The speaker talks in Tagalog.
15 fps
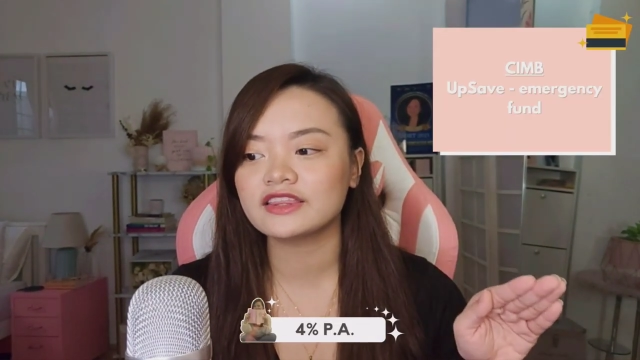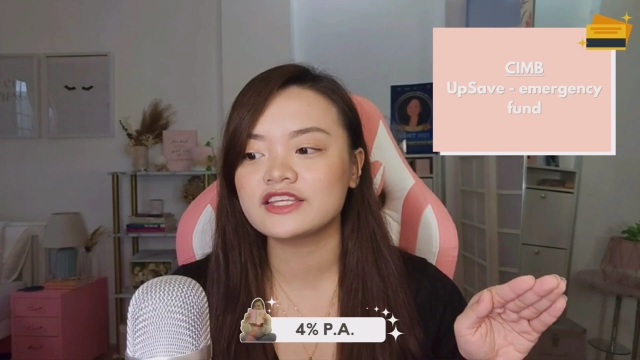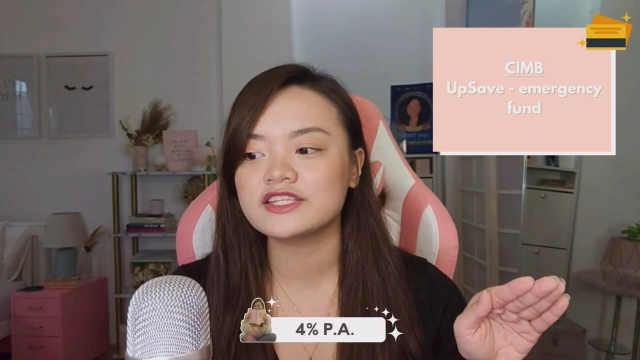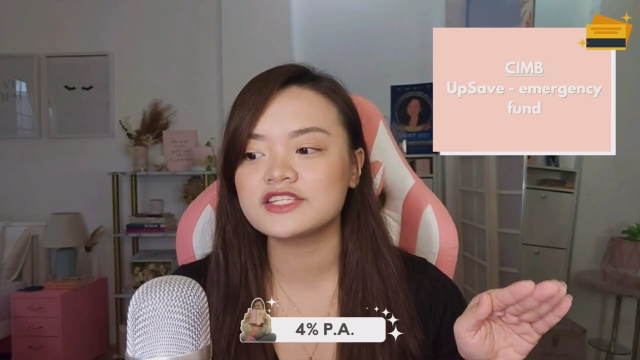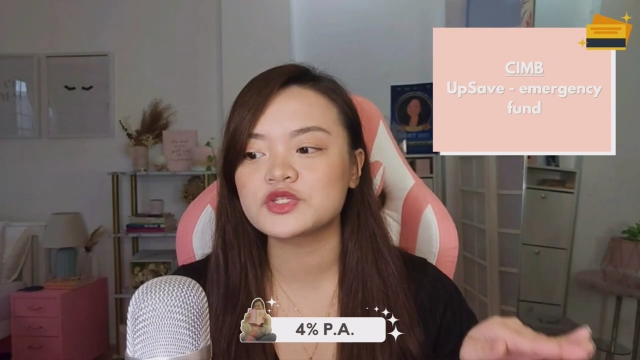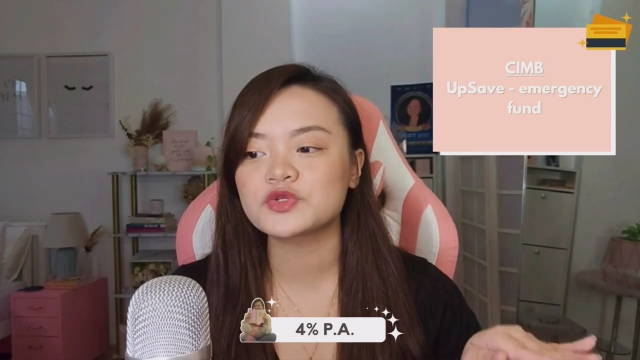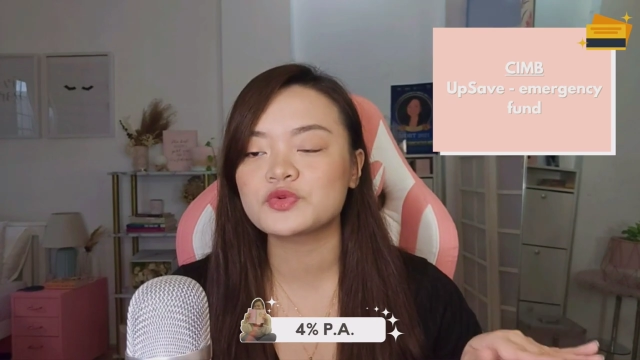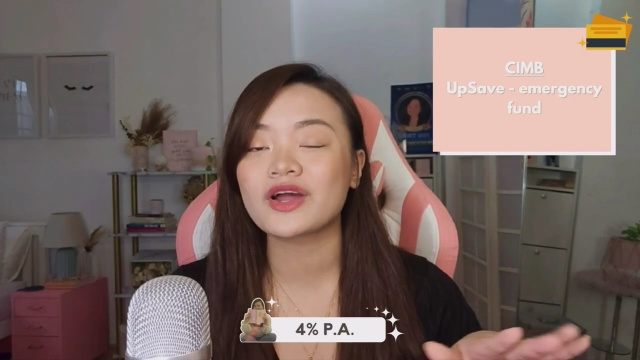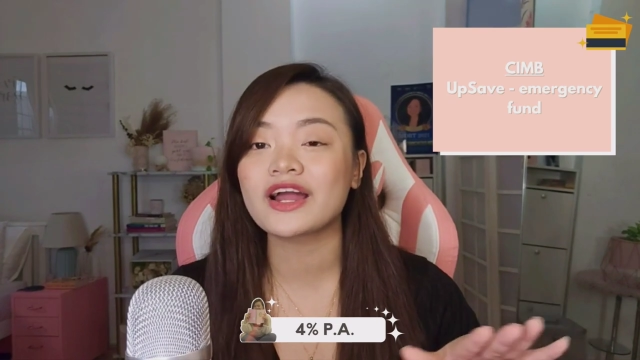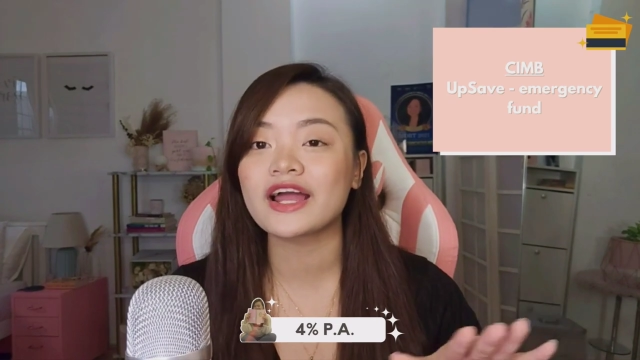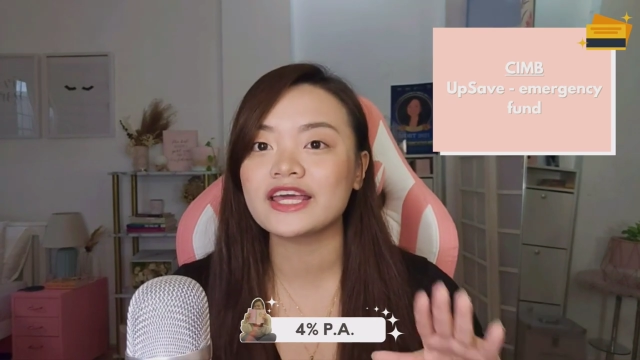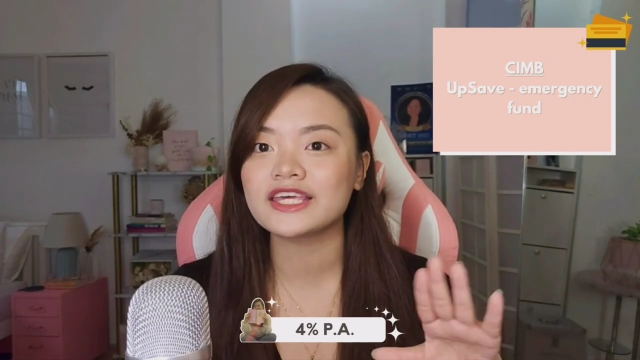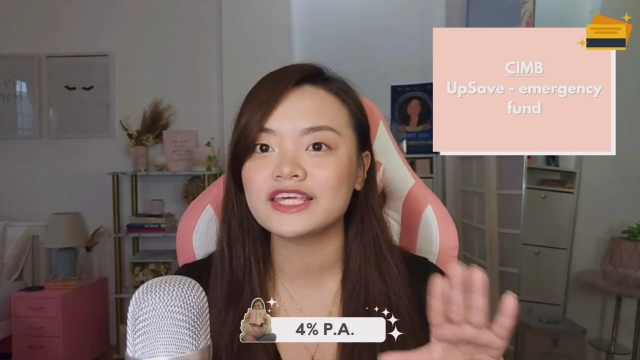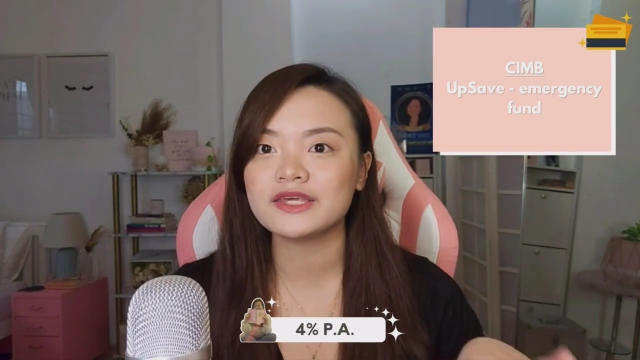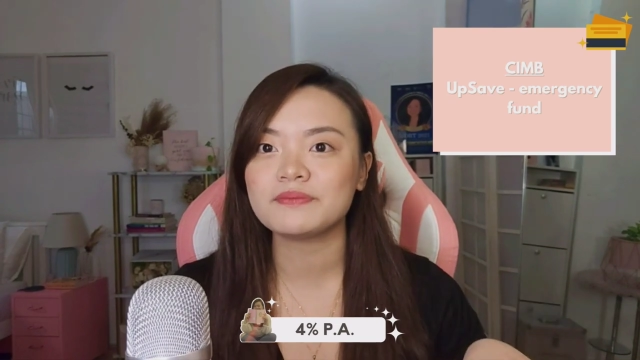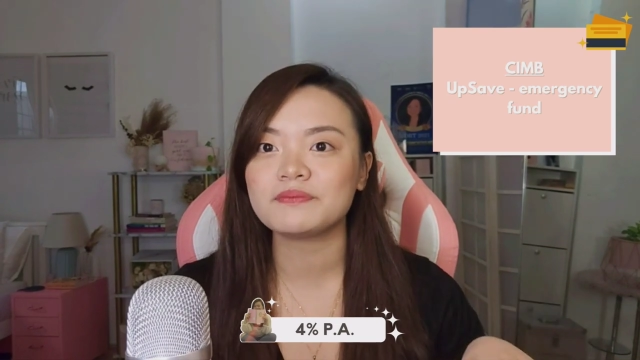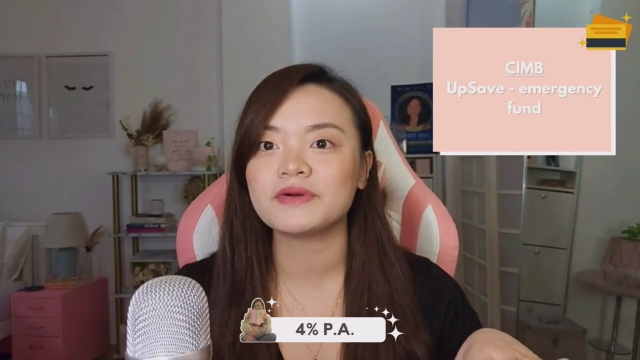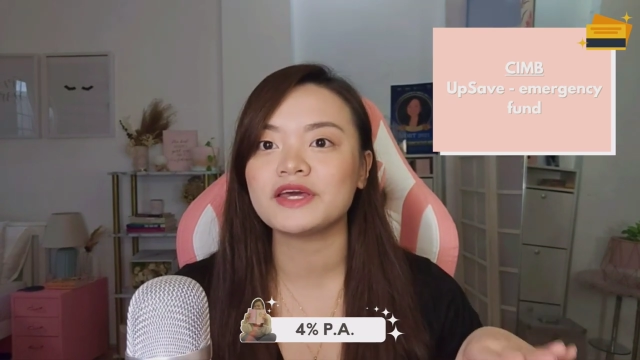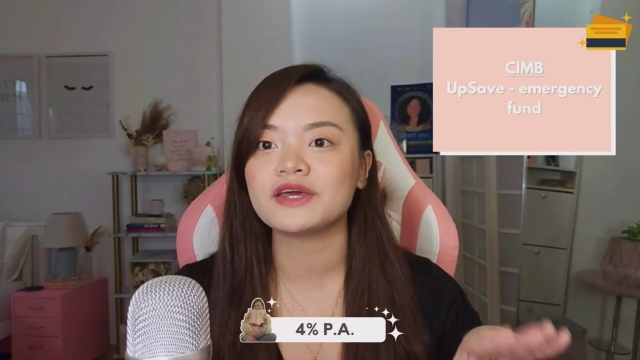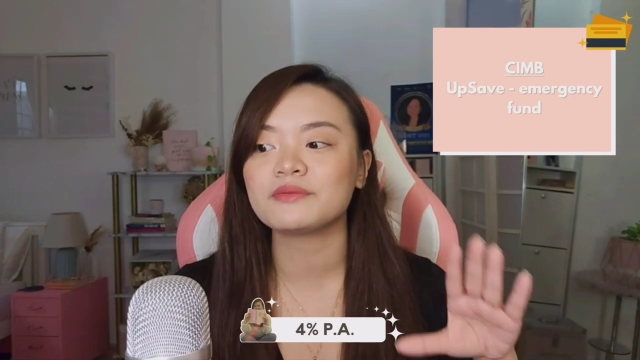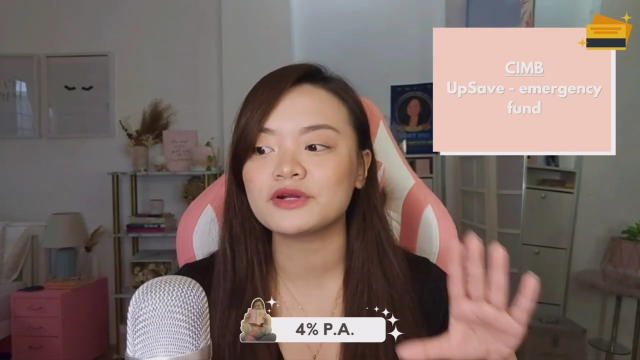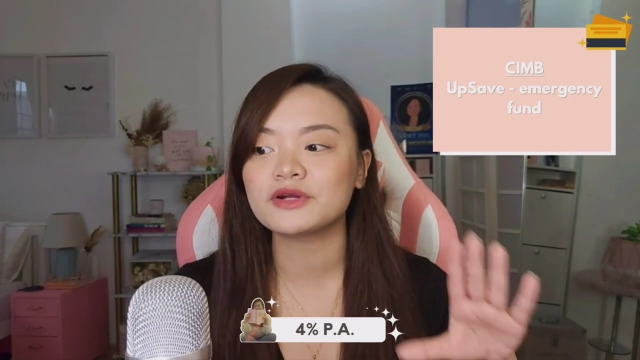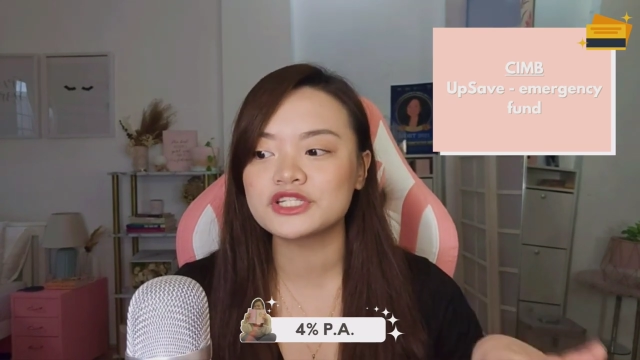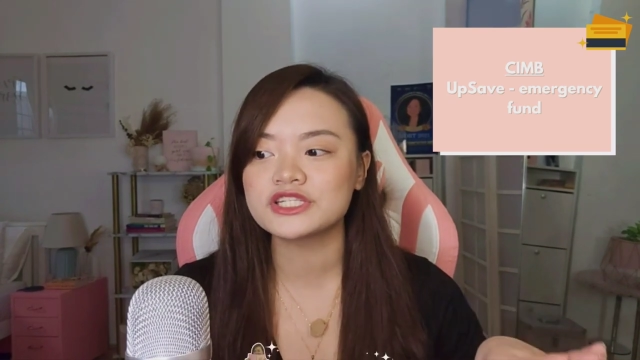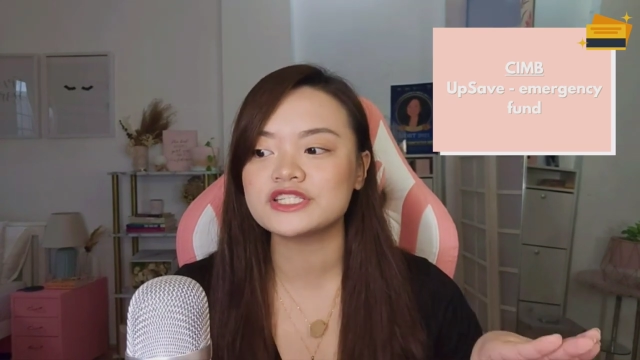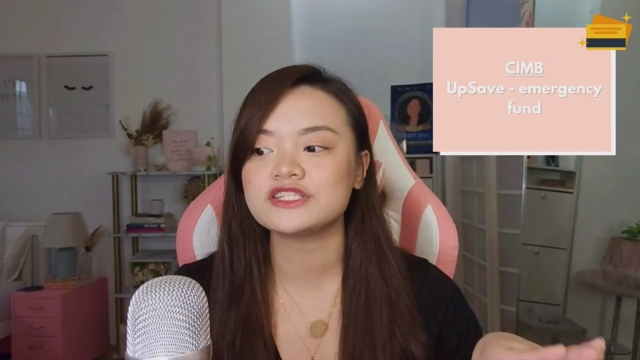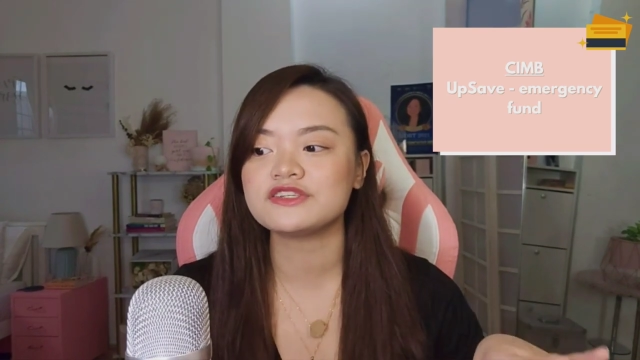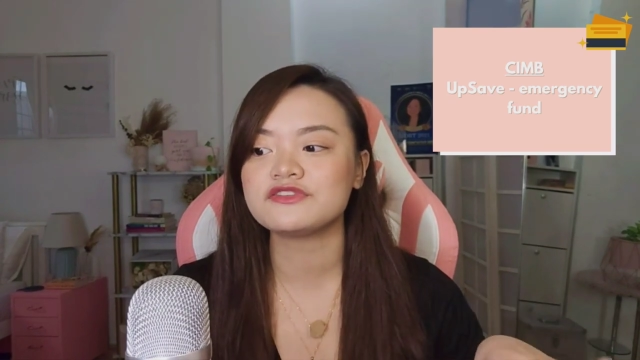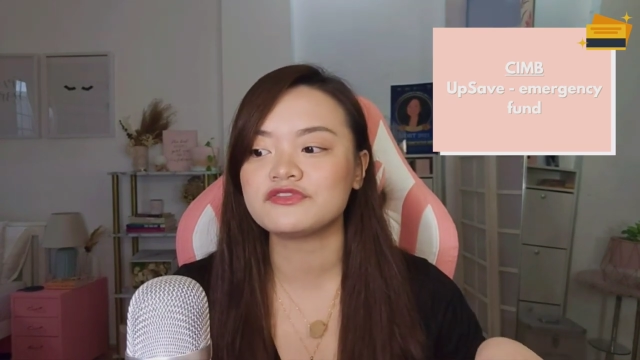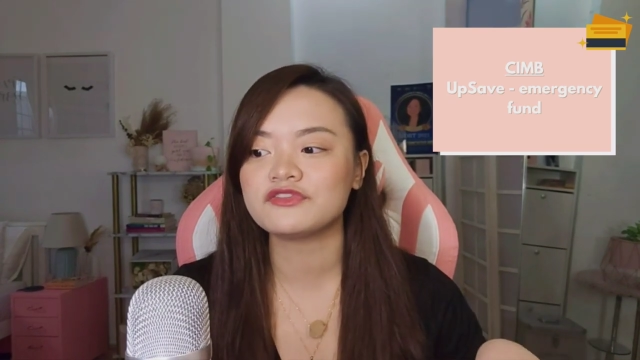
This is where I keep my emergency